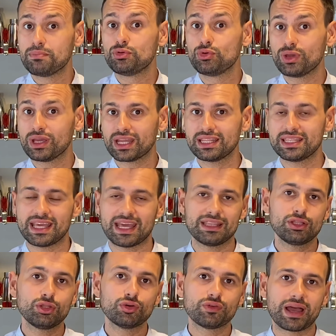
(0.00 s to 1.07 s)
più
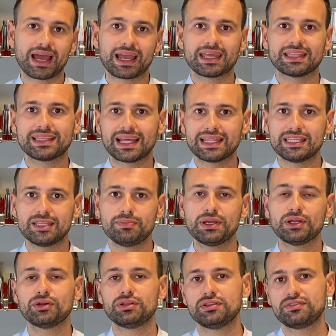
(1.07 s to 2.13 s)
ingredienti dove anche tanti
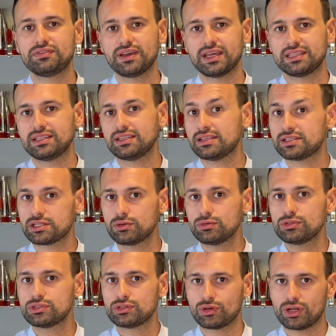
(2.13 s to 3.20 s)
piccoli difetti di
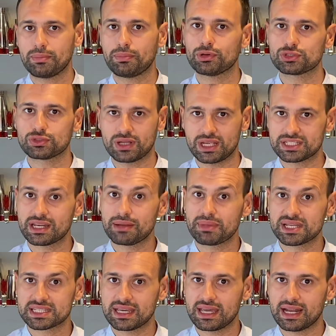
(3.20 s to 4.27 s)
esecuzione possono essere
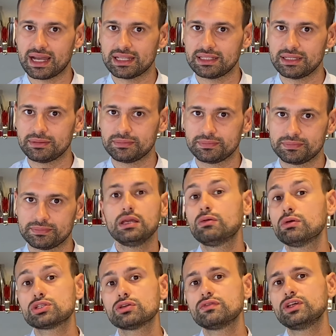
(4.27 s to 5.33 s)
mascherati. In
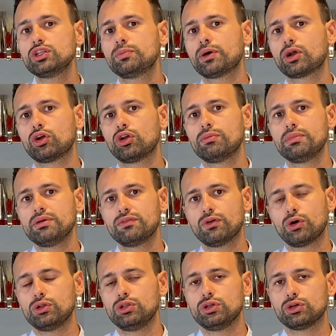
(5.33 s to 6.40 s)
questo video però non mi
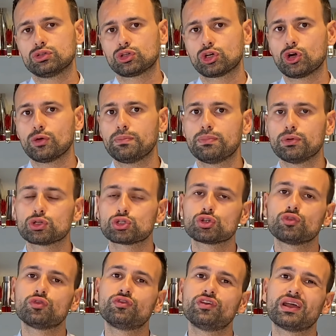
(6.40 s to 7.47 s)
voglio troppo
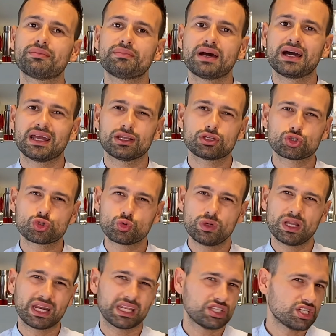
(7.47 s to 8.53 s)
soffermare
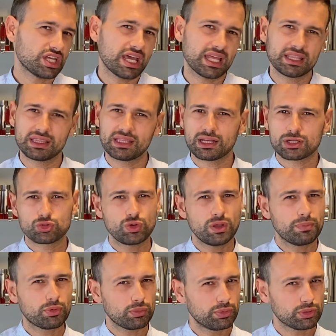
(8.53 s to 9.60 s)
sulla ricetta, sulle
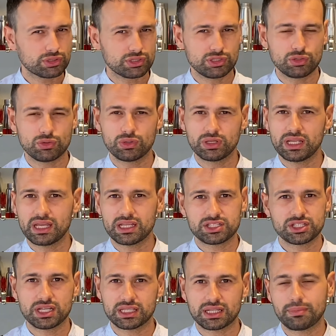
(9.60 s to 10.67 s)
proporzioni
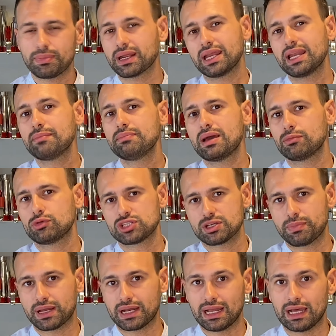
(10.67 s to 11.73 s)
eccetera perché ne abbiamo già
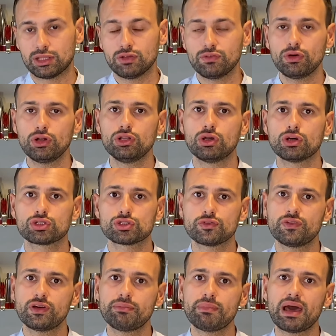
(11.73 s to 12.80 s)
parlato, voglio
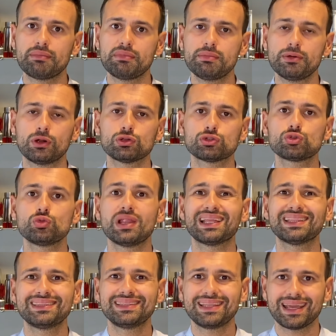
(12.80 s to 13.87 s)
soffermarmi però sulla
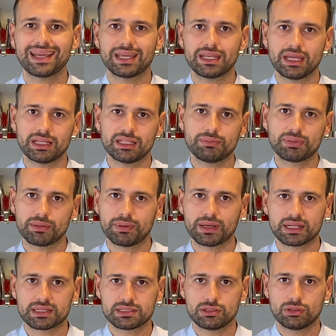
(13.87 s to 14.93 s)
tecnica di
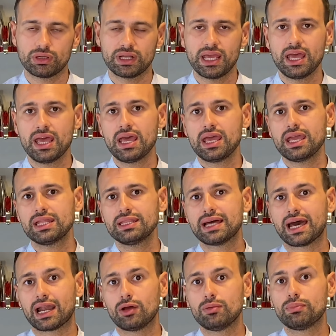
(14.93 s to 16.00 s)
preparazione e
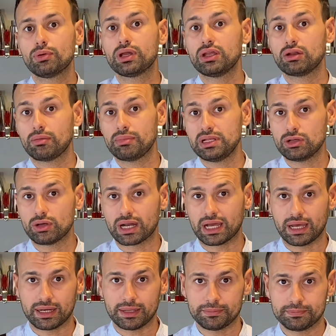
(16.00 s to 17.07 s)
andarla un pochino a
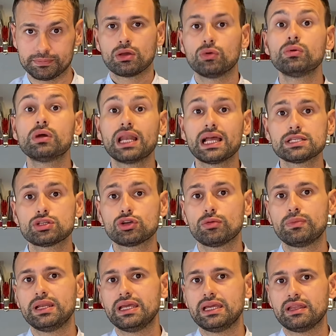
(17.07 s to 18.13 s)
migliorare. Un classico
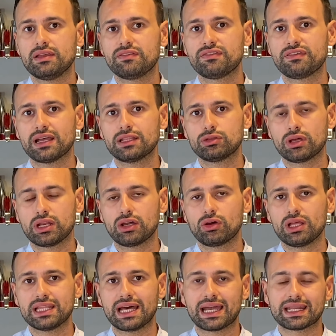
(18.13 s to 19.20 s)
Bellini fatto a
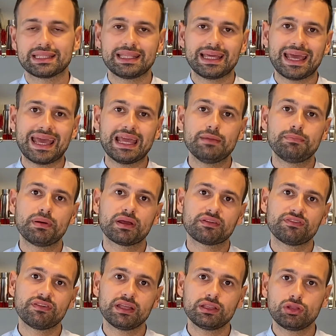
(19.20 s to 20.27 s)
regola d'arte è il
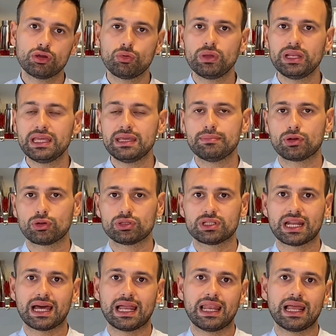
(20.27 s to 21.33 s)
perfetto equilibrio
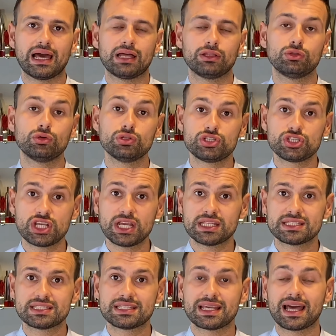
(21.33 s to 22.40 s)
tra la
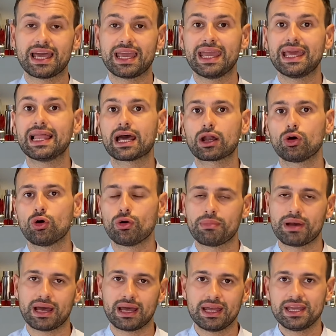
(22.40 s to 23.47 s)
dolcezza e
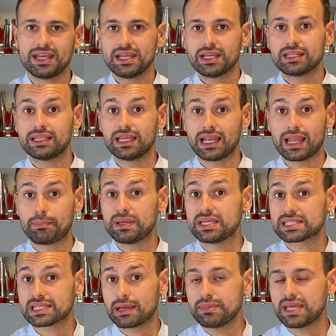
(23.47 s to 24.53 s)
l'aroma della
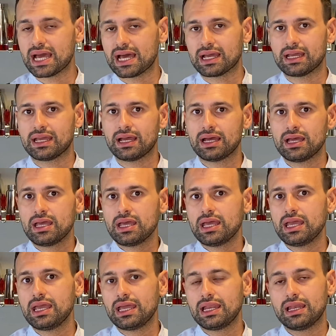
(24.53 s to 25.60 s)
pesca bianca
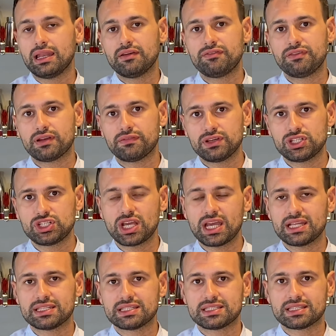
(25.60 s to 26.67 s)
e
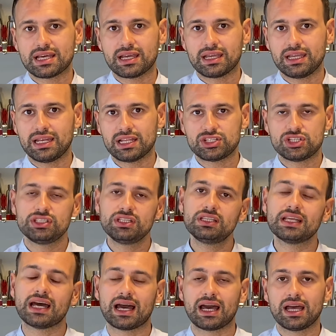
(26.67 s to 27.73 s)
l'effervescenza e
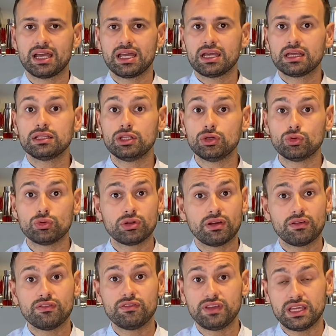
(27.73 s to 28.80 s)
l'acidità di un
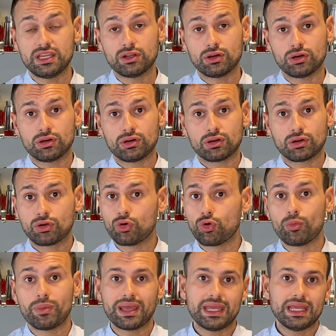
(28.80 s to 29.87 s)
vino
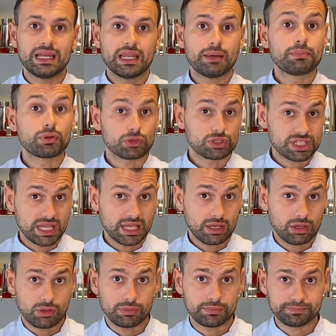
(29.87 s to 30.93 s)
come il
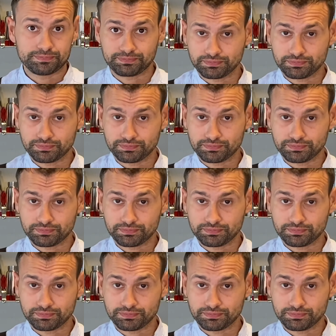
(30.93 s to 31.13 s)
Prosecco.